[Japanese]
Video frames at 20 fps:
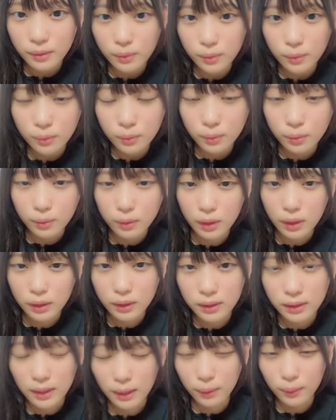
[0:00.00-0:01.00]
そうリエチ
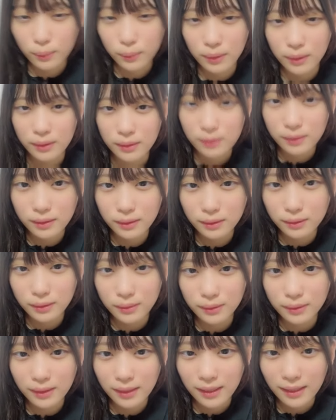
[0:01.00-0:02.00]
最後です
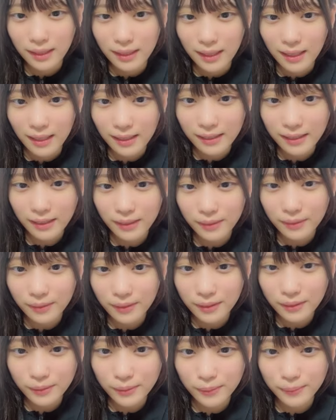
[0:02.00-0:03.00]
20早いよ
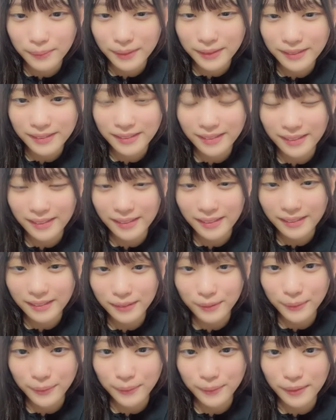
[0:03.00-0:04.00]
ねそう間違えやす
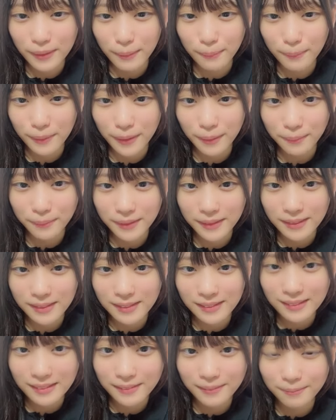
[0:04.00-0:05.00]
そう頑張りま
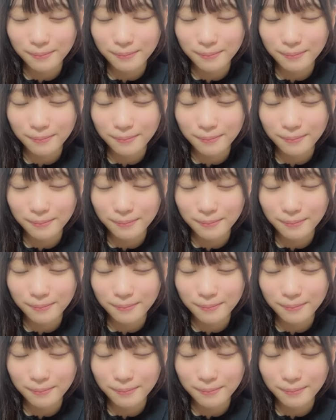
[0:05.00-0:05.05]
す